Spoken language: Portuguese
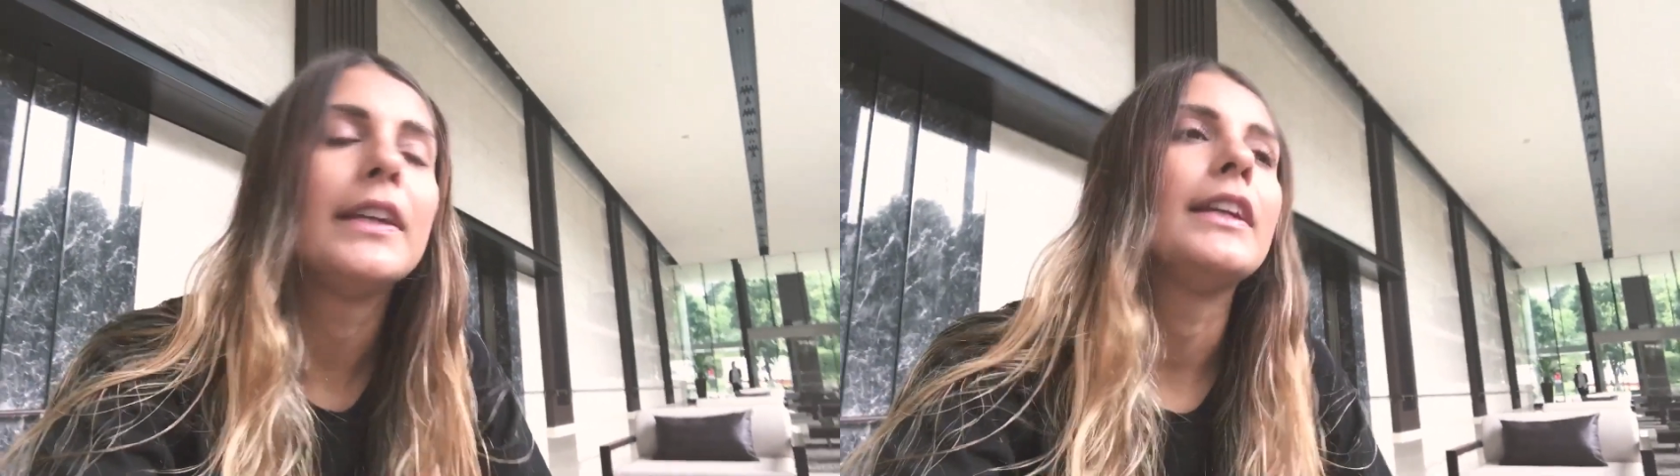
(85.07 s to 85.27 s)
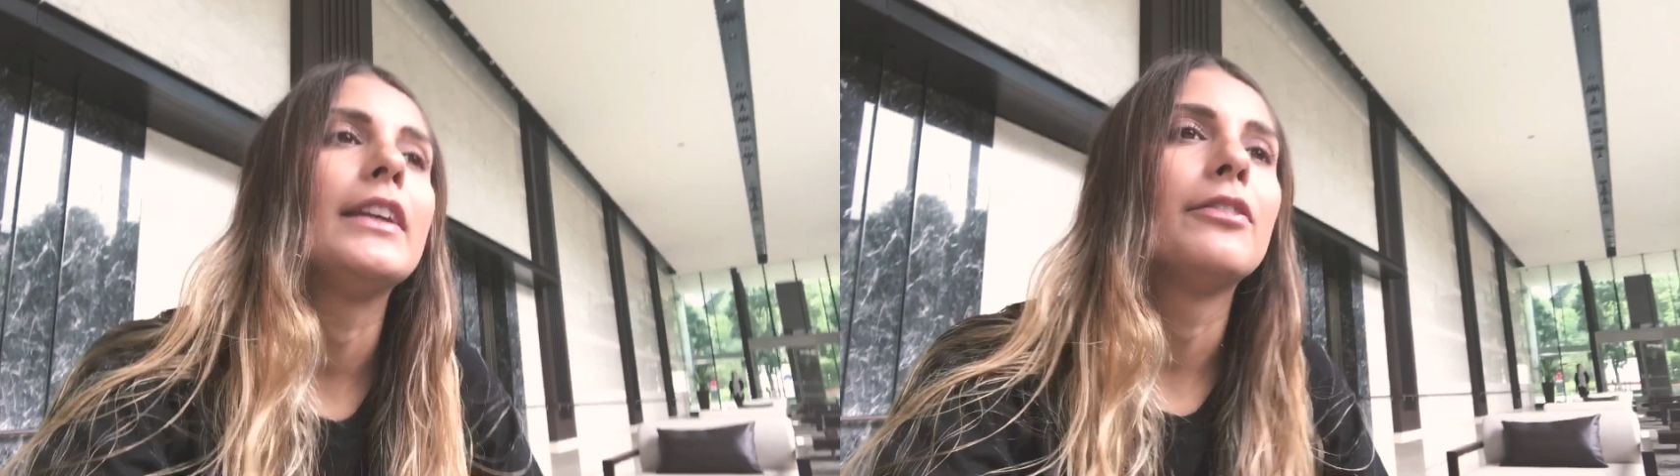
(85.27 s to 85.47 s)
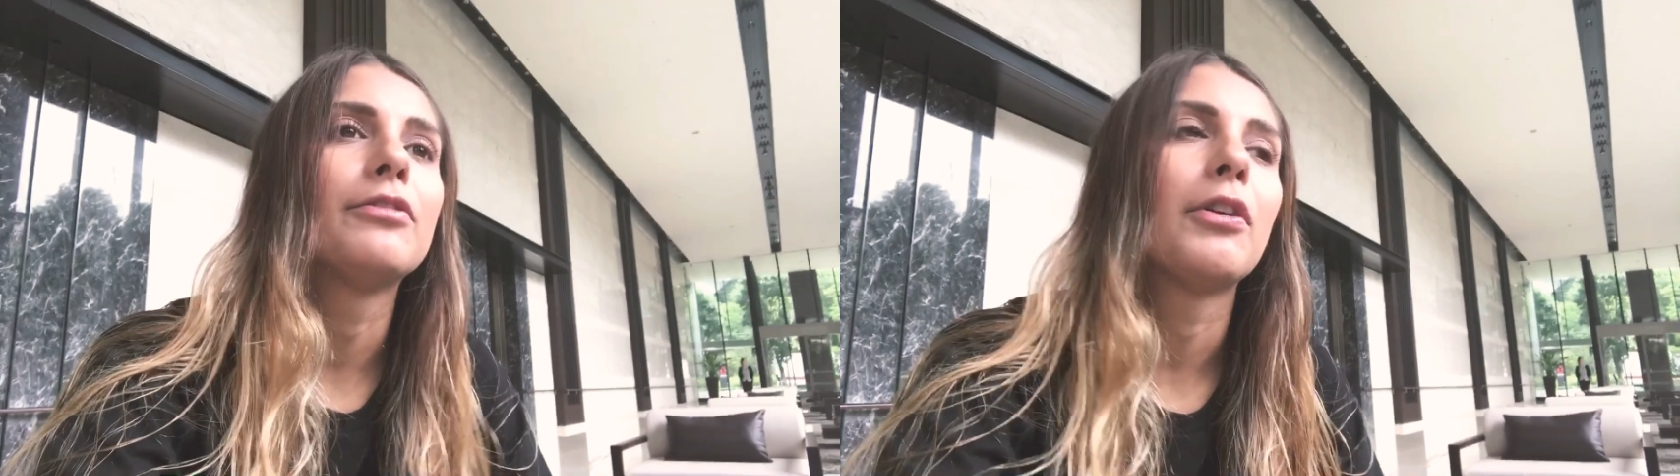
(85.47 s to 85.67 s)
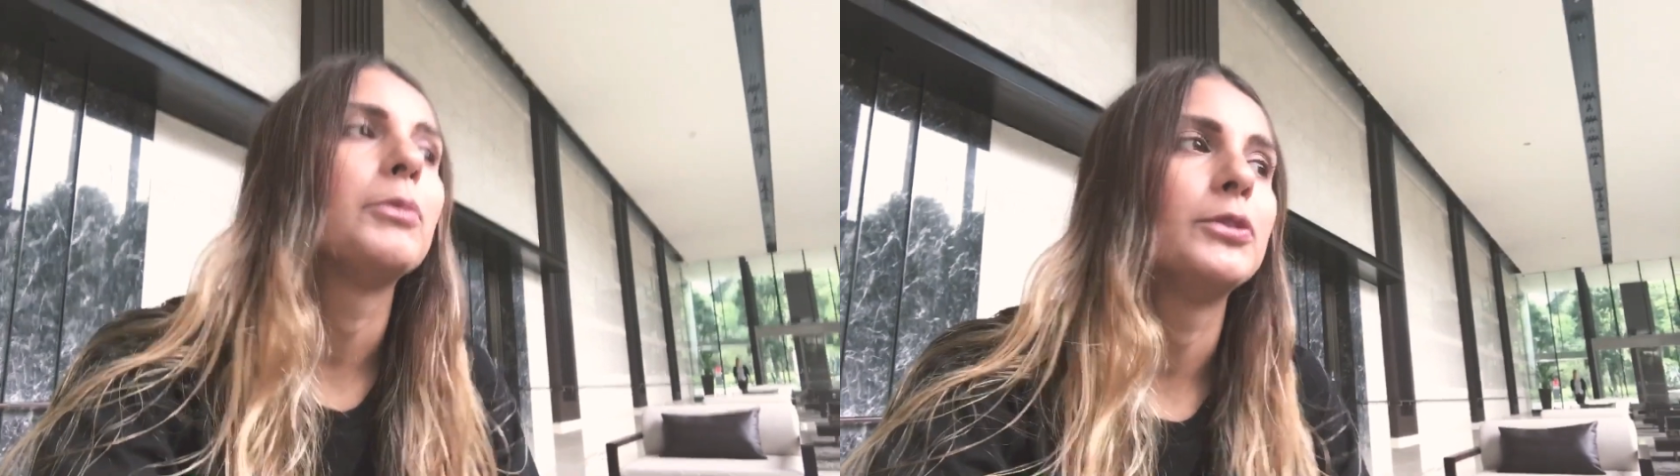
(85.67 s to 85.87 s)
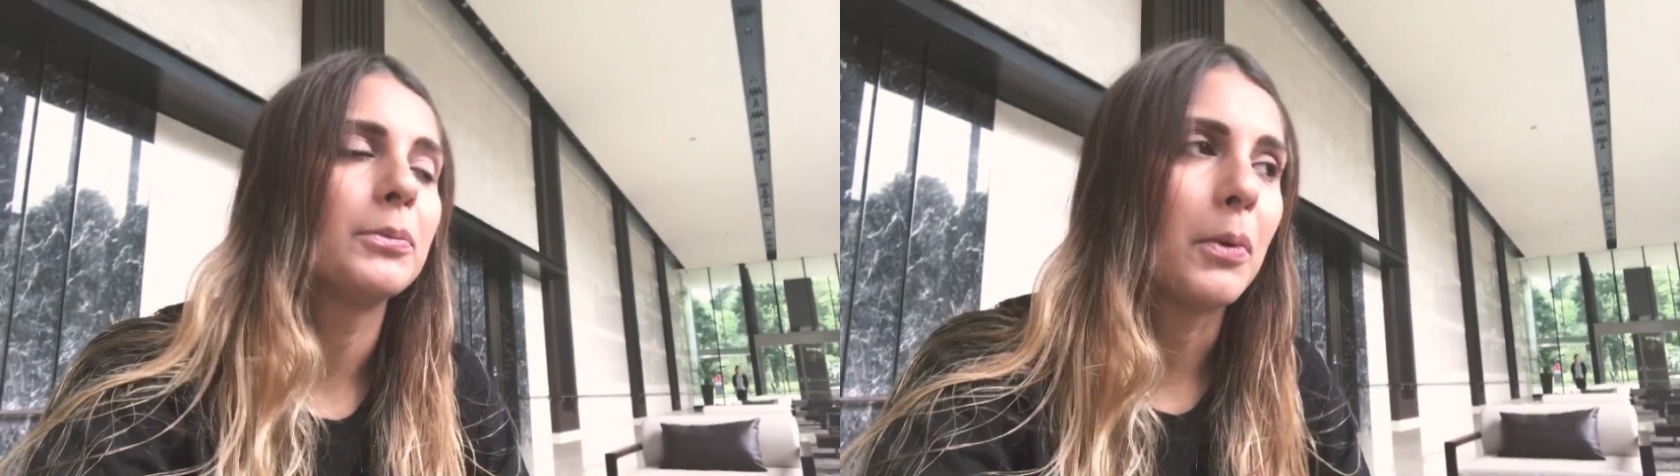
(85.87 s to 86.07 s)
e foi
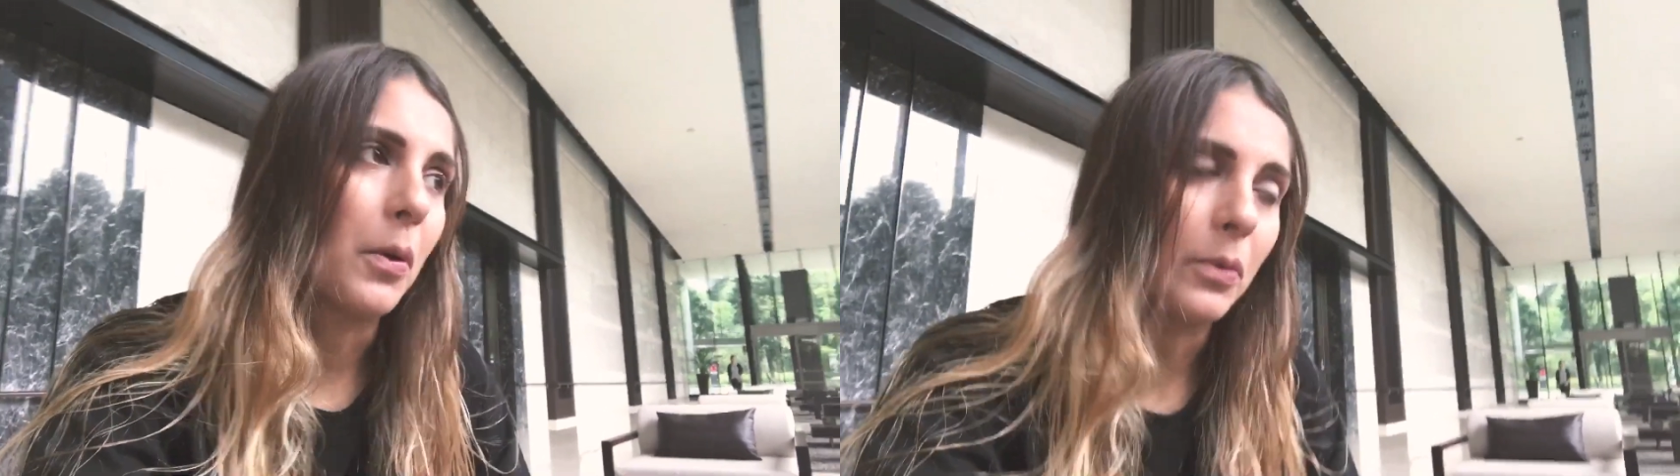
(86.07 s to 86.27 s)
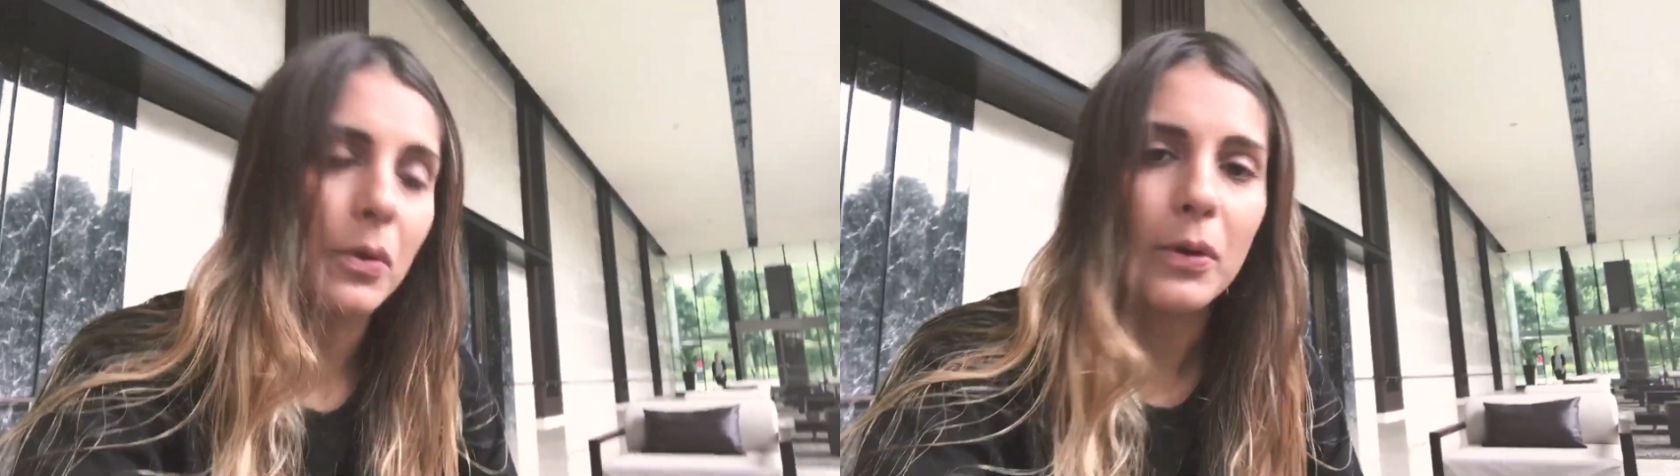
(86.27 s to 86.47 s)
muito bom.